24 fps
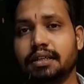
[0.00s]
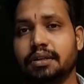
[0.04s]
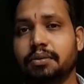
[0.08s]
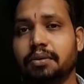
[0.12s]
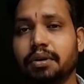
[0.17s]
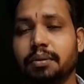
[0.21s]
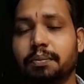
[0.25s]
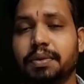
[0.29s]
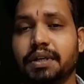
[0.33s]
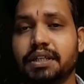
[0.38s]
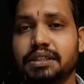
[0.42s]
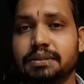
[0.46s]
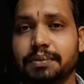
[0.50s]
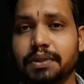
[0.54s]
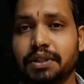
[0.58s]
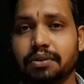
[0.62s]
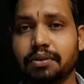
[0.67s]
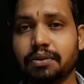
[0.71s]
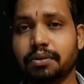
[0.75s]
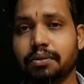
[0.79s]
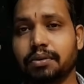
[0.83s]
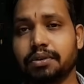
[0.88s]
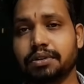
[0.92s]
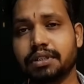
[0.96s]
ஒரு பிரஸ் மீட்
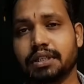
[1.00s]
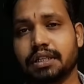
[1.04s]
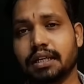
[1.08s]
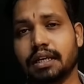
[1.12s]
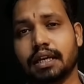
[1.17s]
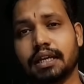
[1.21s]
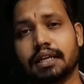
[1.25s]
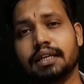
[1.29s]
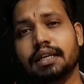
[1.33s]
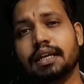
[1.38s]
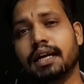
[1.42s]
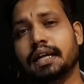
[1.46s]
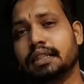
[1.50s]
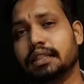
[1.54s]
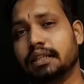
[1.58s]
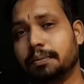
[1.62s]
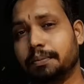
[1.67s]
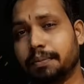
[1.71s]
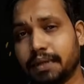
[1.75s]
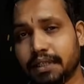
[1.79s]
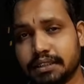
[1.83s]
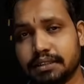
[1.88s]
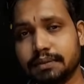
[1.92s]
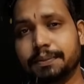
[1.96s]
ஒன்று கொடுத்திருக்காரு அந்த
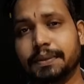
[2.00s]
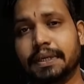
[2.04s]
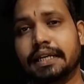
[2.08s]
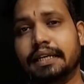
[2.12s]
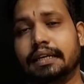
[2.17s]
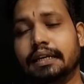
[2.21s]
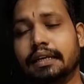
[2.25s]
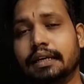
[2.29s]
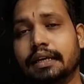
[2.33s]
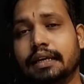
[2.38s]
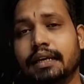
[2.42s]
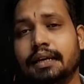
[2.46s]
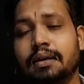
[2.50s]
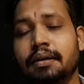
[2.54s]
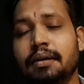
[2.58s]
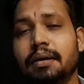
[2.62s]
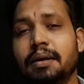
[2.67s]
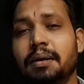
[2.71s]
பிரஸ் மீட்ல